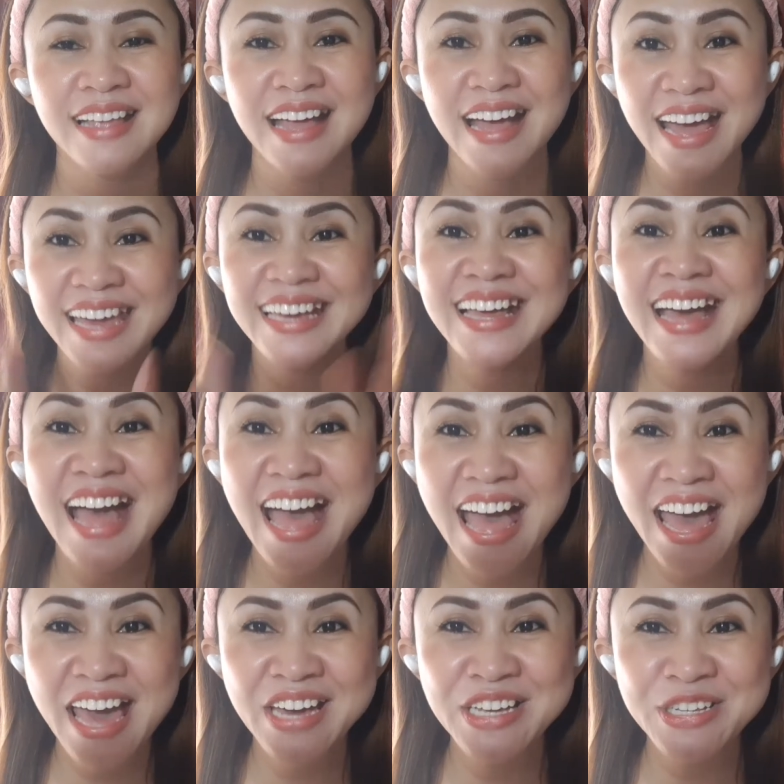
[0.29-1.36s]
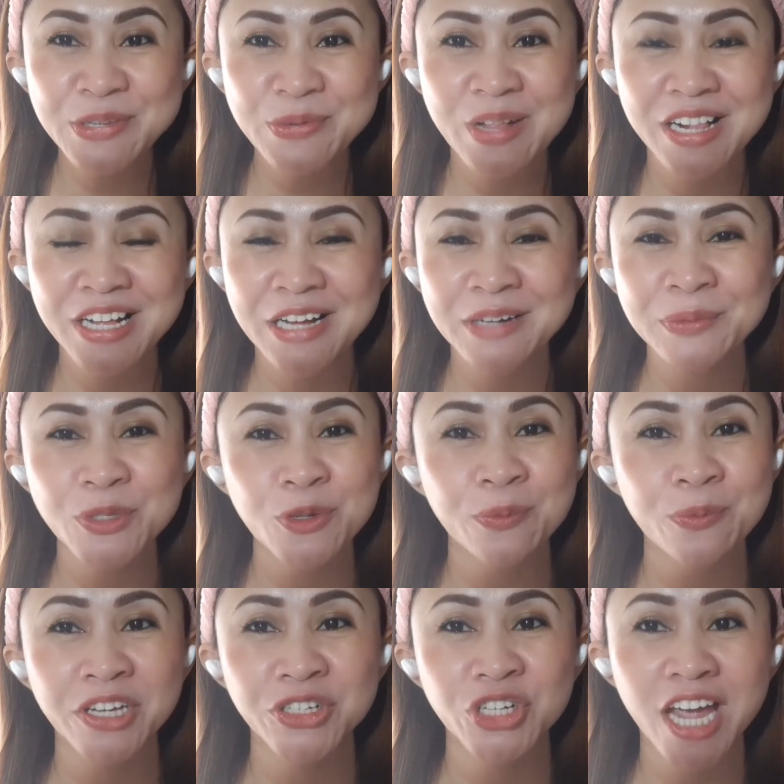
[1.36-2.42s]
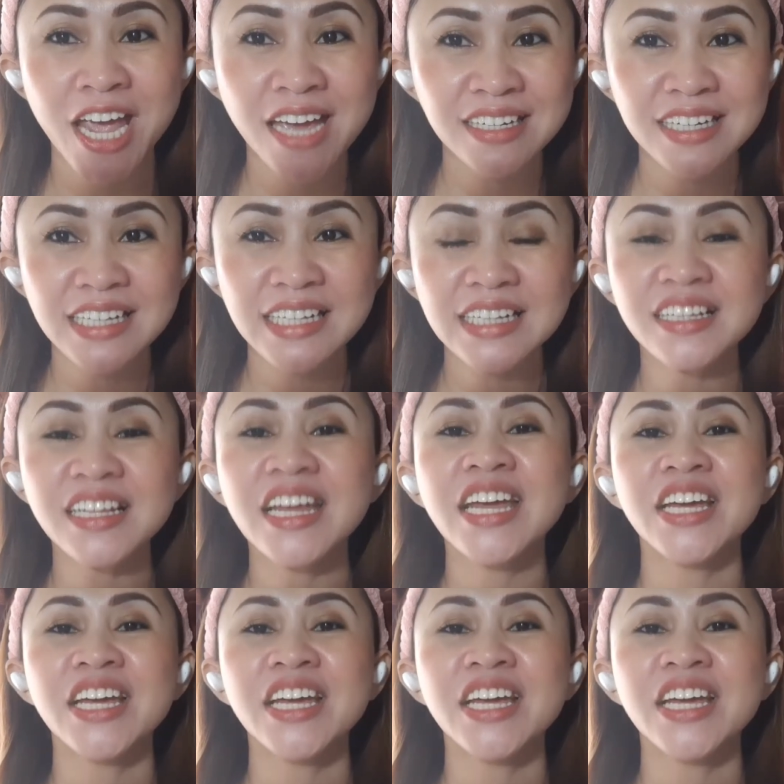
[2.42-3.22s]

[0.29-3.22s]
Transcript: Hi guys! Welcome to my channel,